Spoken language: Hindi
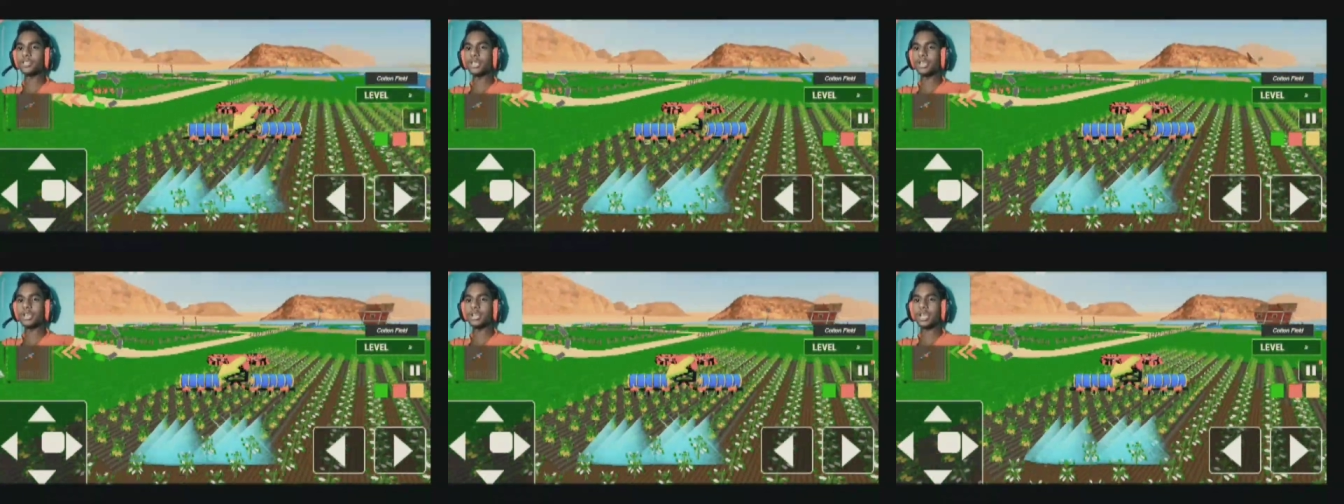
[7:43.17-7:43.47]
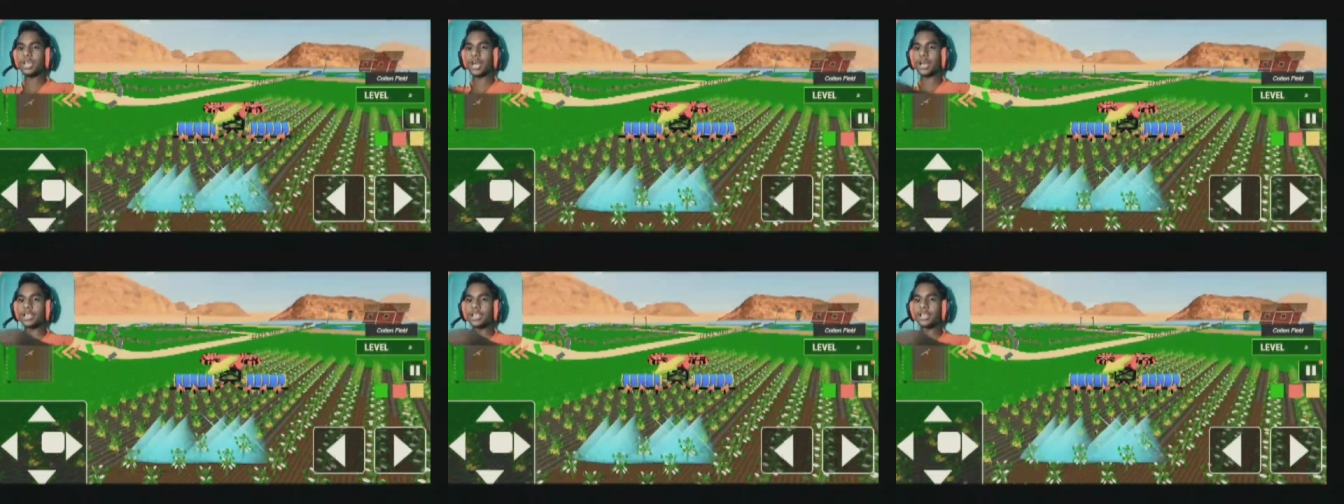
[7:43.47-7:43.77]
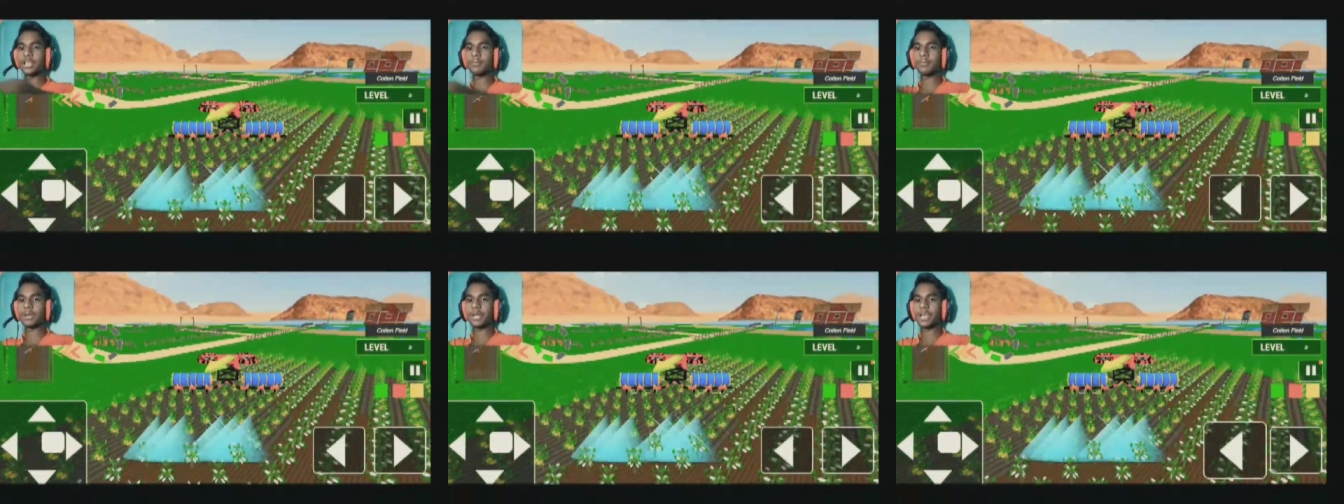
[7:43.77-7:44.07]
ले भैया ले
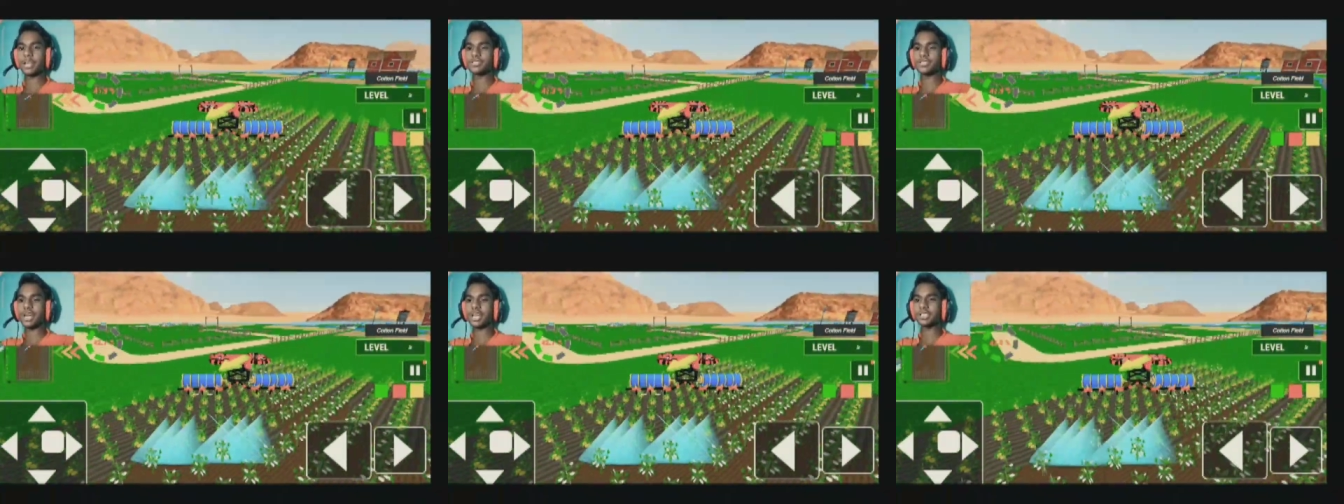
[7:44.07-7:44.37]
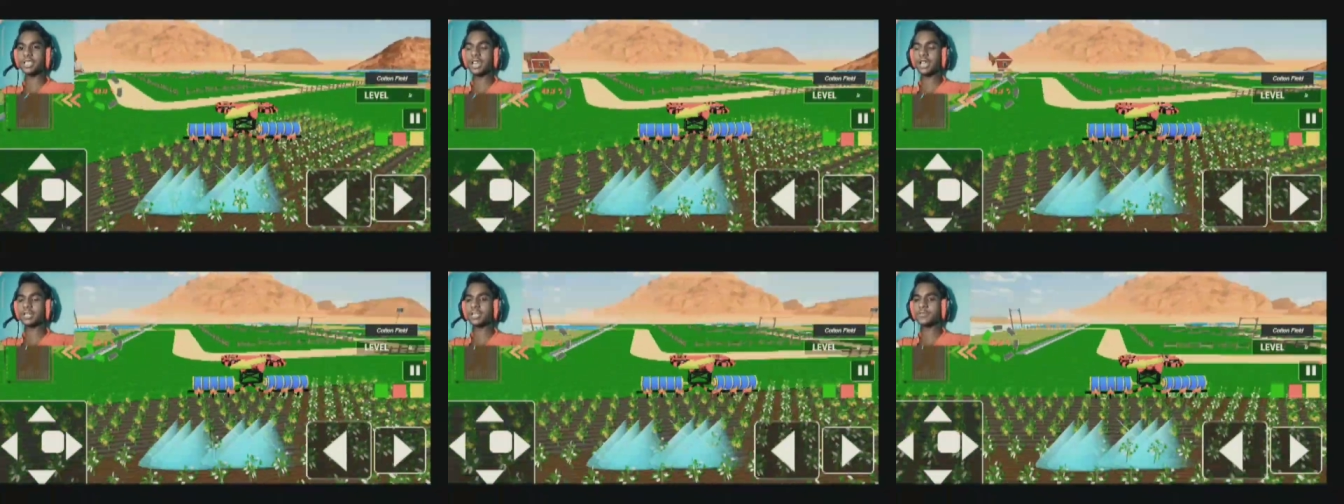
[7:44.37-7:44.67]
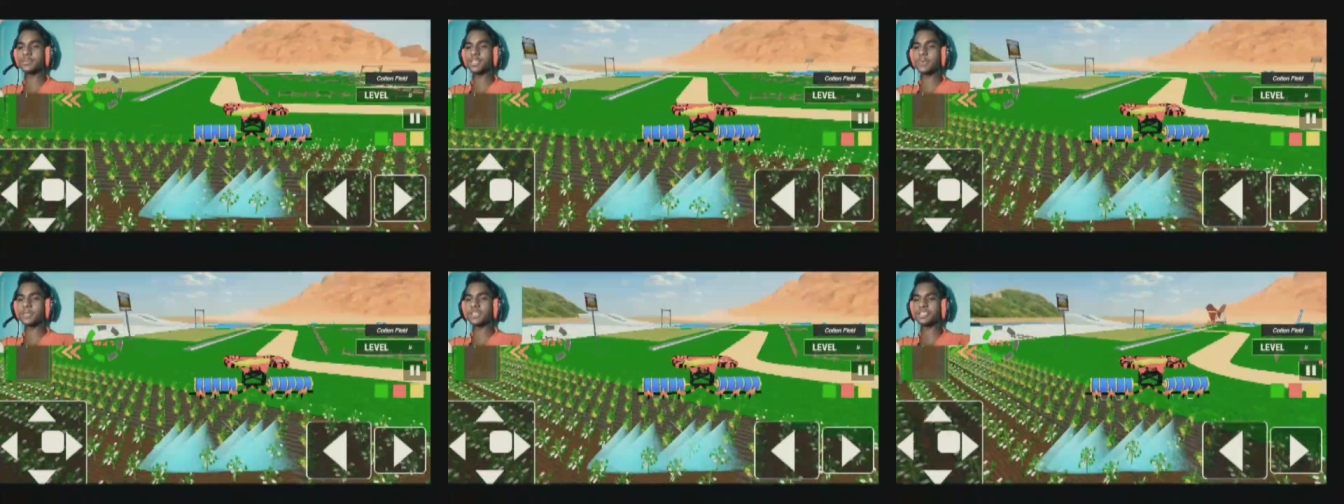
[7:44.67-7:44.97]
यार एक नंबर यार
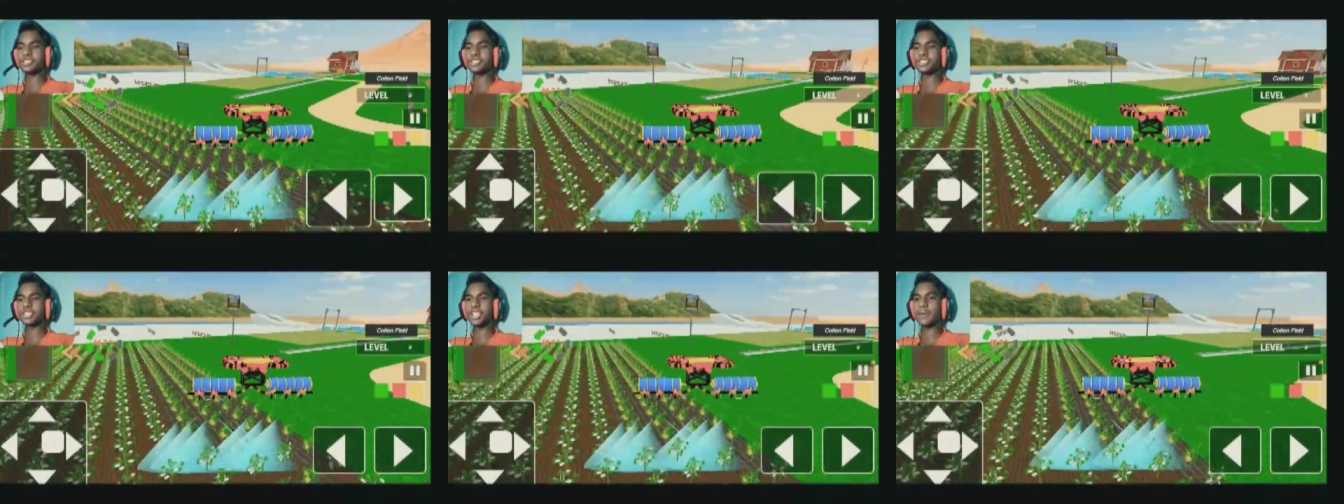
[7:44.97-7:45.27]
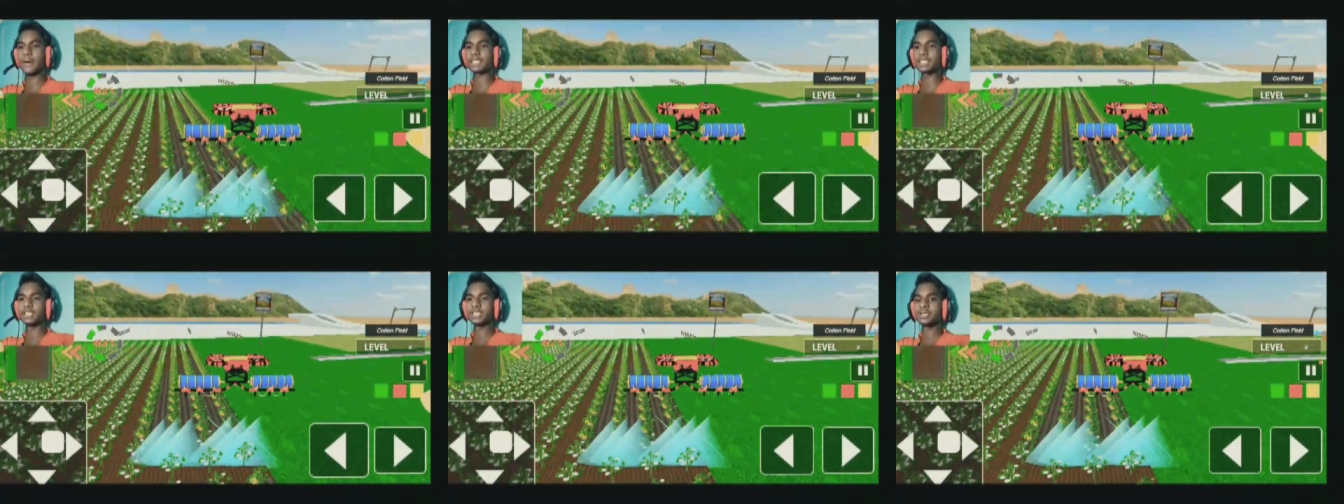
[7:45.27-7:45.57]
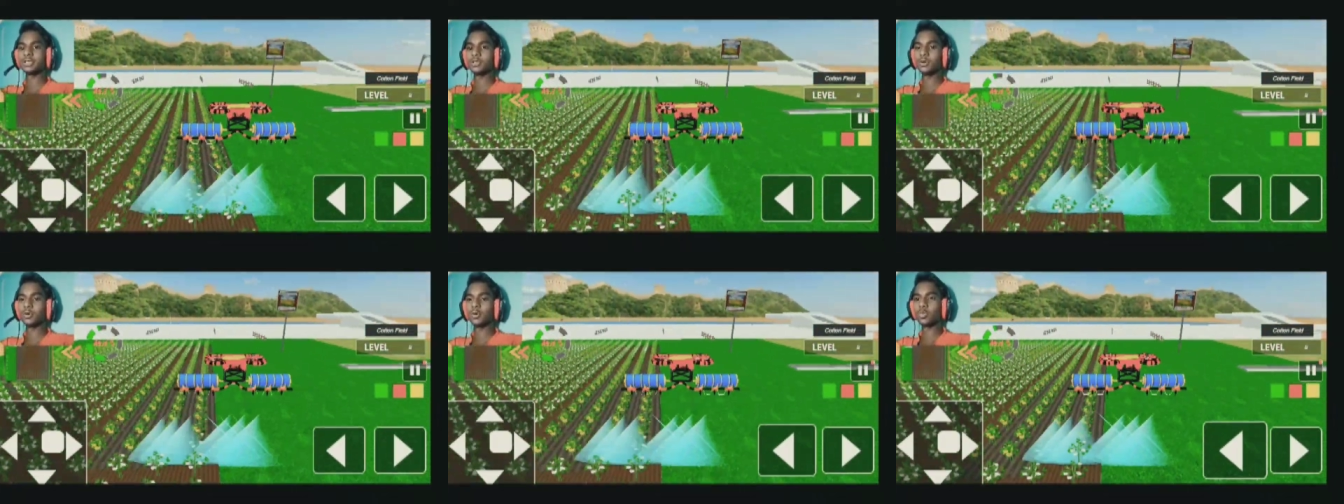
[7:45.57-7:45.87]
शानदार गजब जबरदस्त
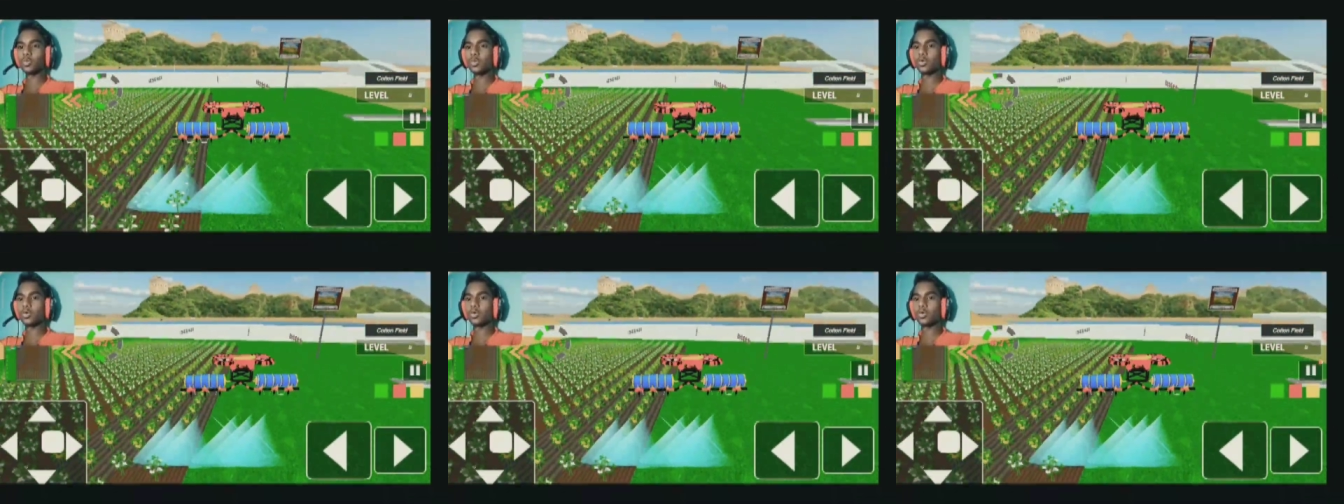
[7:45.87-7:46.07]
जिंदाबाद